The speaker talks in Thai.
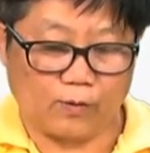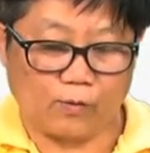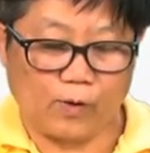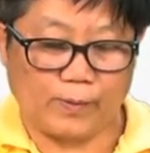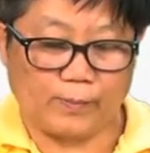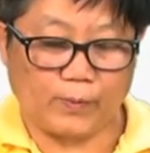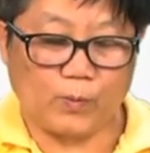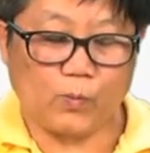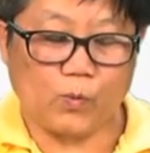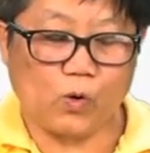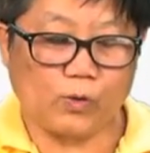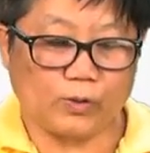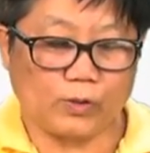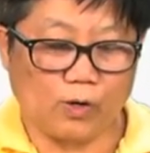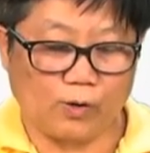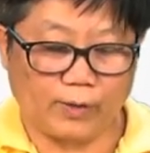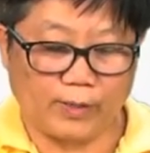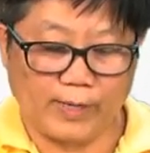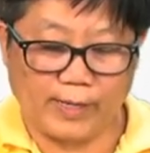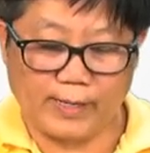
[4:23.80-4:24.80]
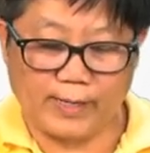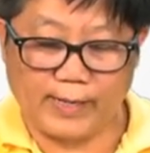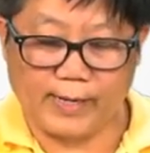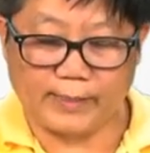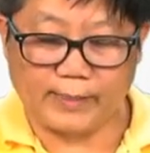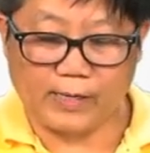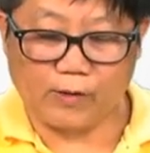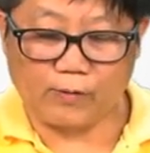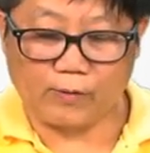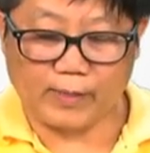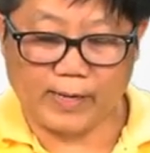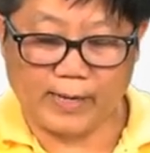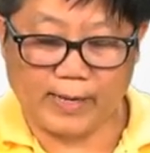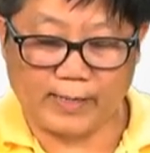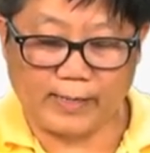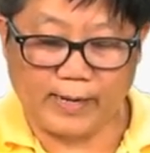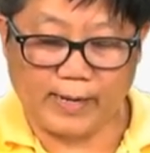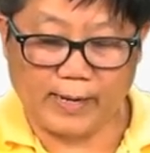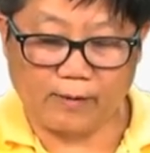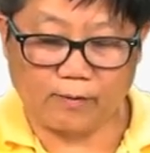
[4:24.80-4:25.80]
ความเข้มข้นของ A ให้เท่ากั
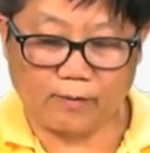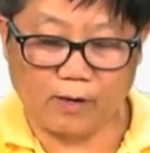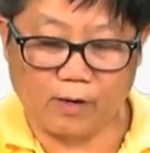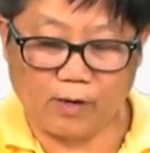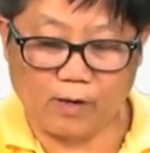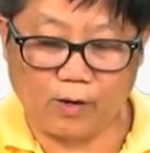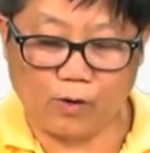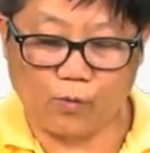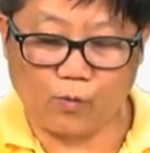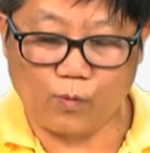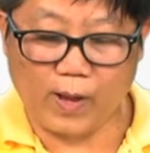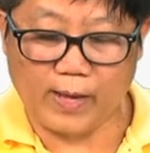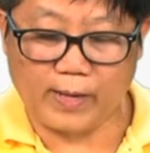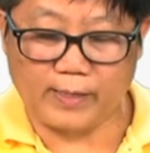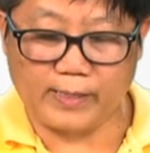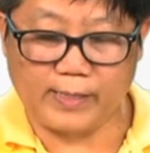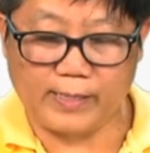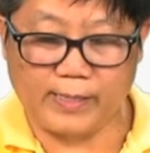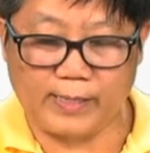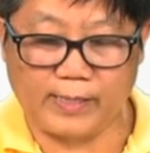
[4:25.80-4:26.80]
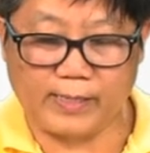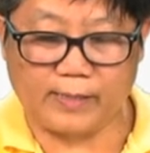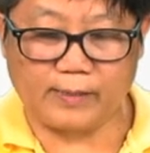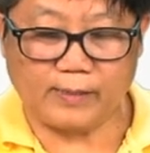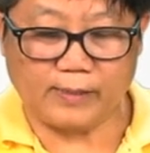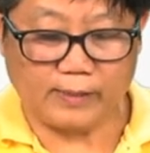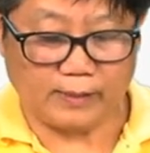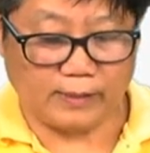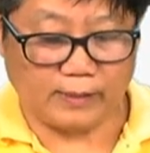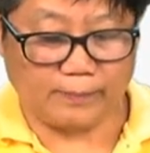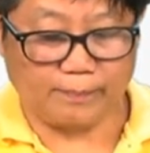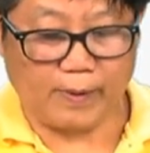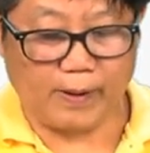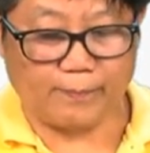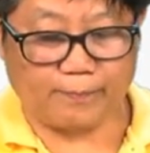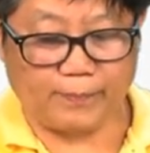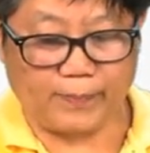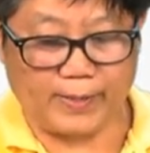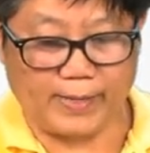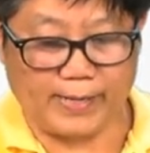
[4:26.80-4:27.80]
นแล้วก็ vary หรือปรั
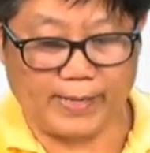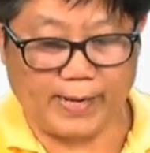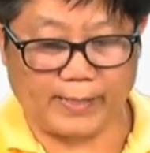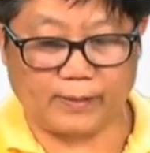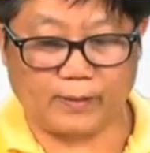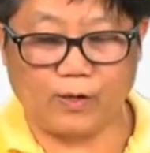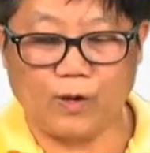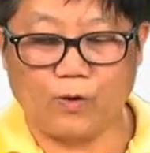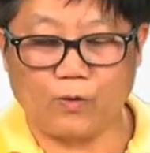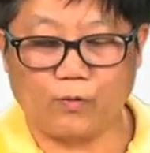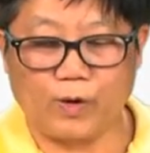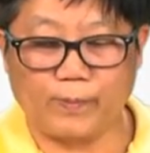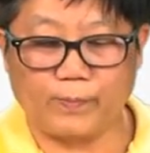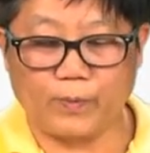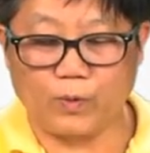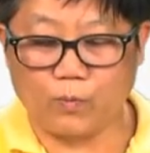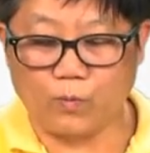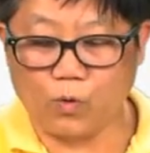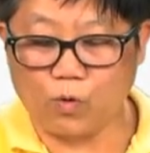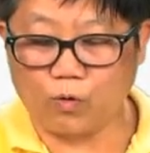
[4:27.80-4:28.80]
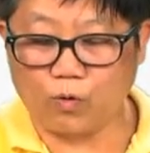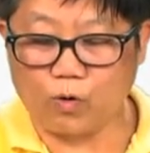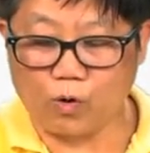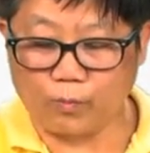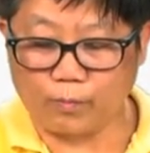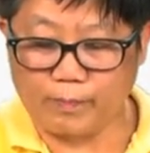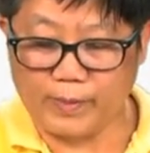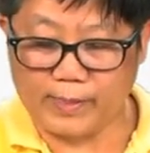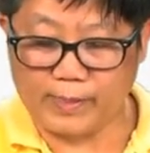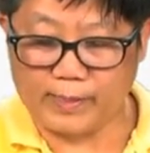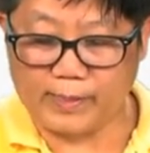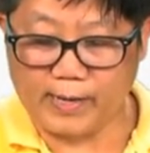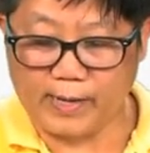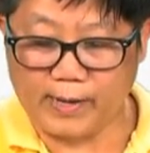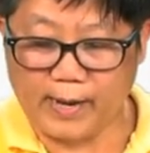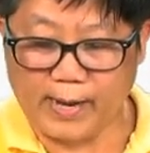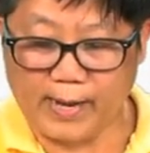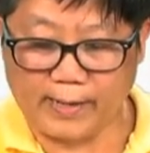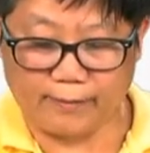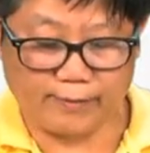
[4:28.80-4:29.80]
บเปลี่ยนความเข้มข้นของ B แล้
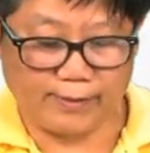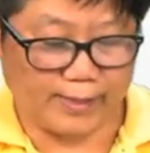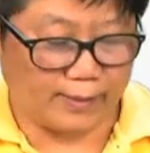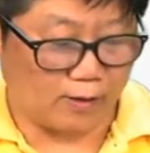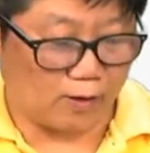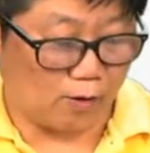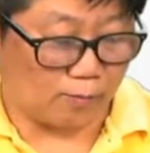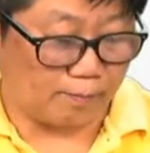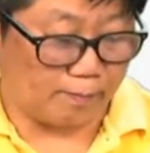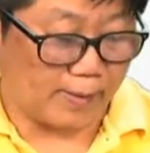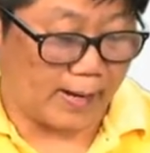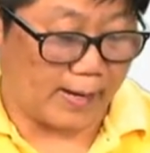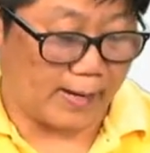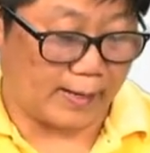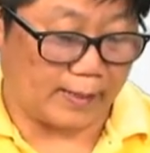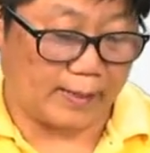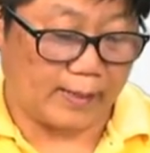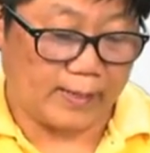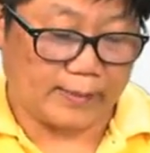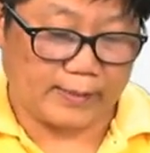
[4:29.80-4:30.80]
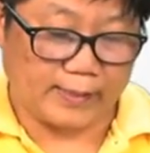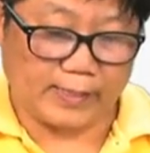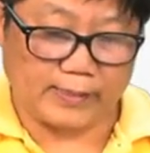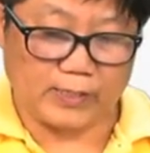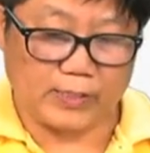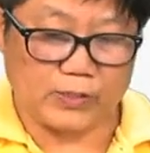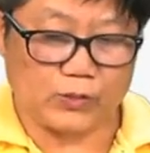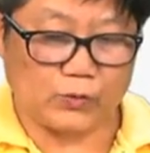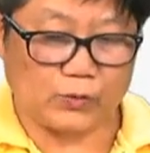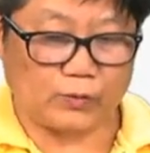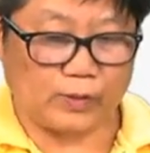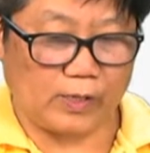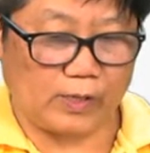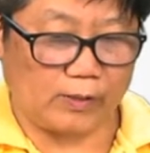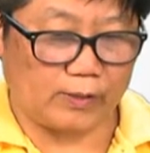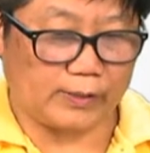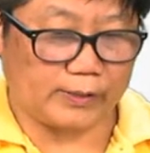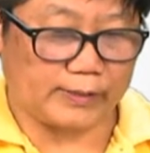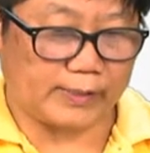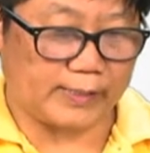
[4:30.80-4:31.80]
วหาเรทออกมา ในที่สุดเรา
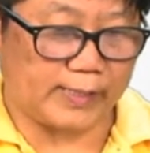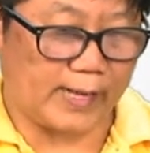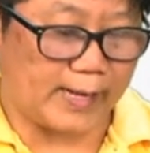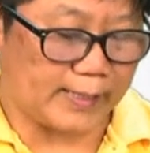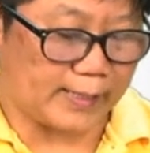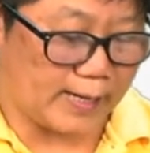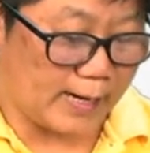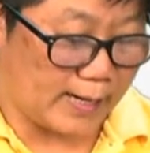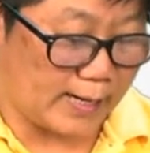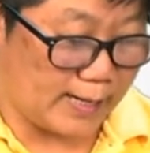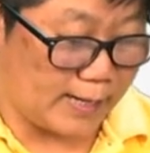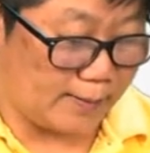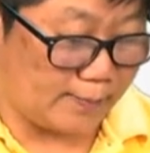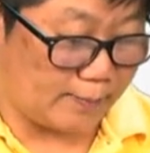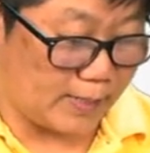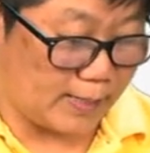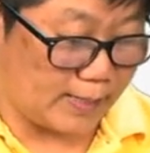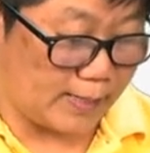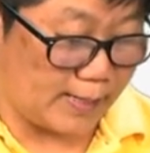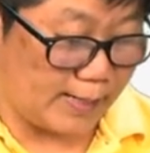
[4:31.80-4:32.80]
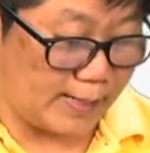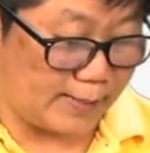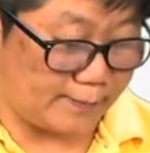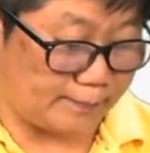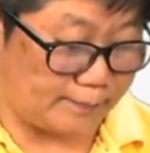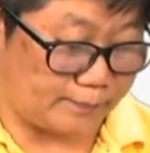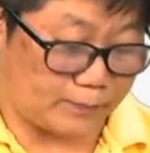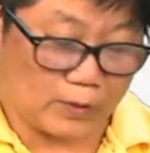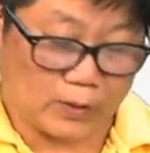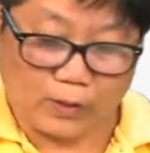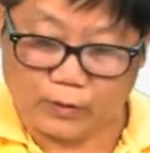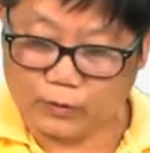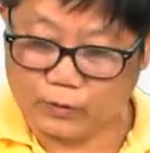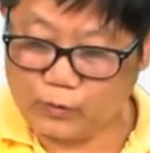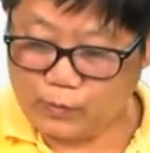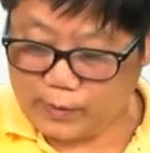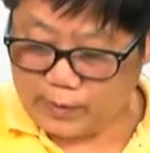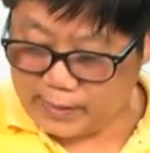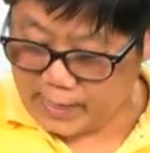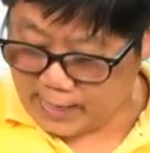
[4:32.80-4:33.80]
ก็จะได้ค่า m และ n
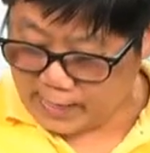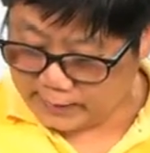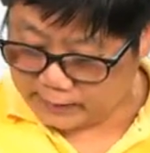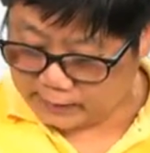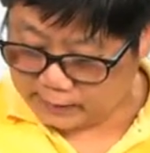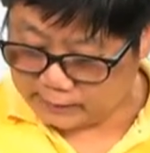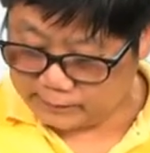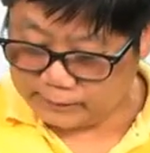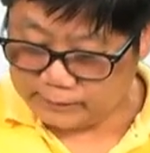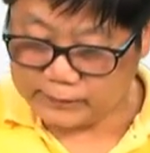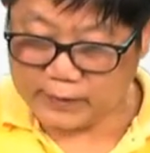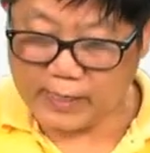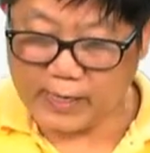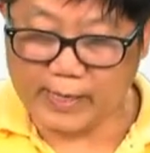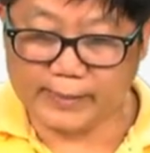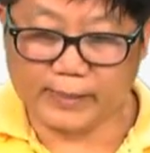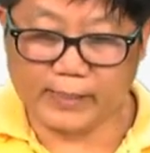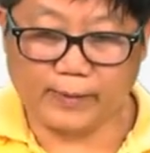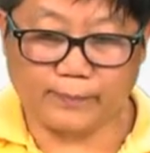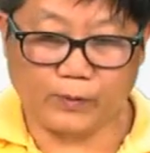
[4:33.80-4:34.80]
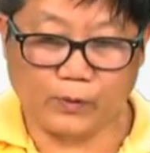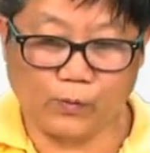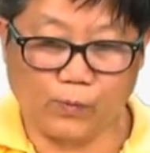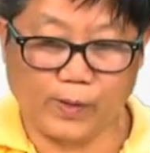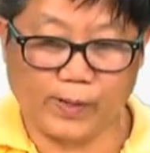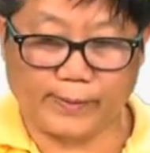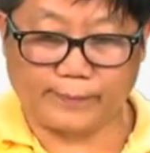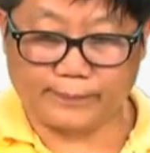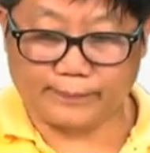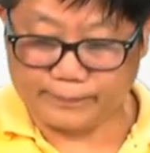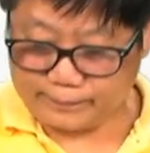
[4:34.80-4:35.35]
ตัวอย่างการคำนวณ